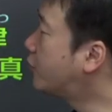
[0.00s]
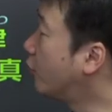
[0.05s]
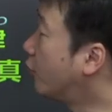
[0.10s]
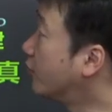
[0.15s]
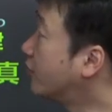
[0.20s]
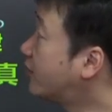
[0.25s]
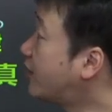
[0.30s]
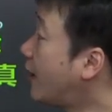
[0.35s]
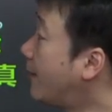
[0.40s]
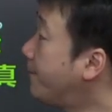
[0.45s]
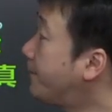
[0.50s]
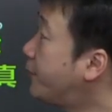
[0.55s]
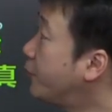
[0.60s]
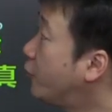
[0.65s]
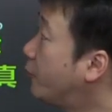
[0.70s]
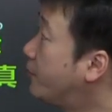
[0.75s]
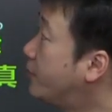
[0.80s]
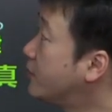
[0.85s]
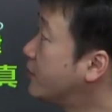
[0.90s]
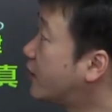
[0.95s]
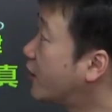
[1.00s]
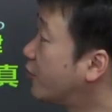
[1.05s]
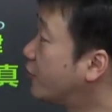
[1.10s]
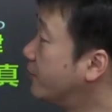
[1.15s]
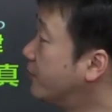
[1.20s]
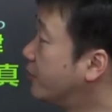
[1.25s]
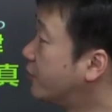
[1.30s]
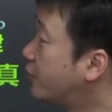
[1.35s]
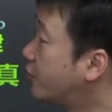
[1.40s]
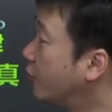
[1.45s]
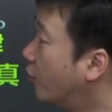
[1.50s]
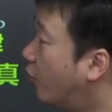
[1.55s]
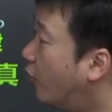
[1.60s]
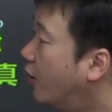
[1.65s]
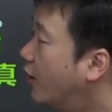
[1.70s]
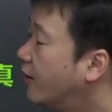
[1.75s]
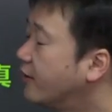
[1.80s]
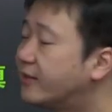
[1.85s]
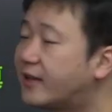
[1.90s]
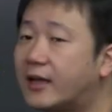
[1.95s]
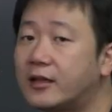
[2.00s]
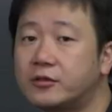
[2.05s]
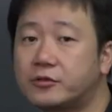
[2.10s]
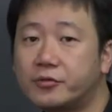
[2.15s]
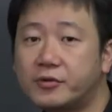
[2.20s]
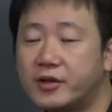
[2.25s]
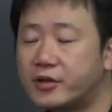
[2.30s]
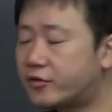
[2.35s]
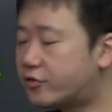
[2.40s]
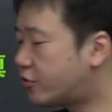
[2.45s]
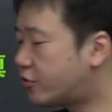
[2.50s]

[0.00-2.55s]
教、天平文化の仏教、南都陸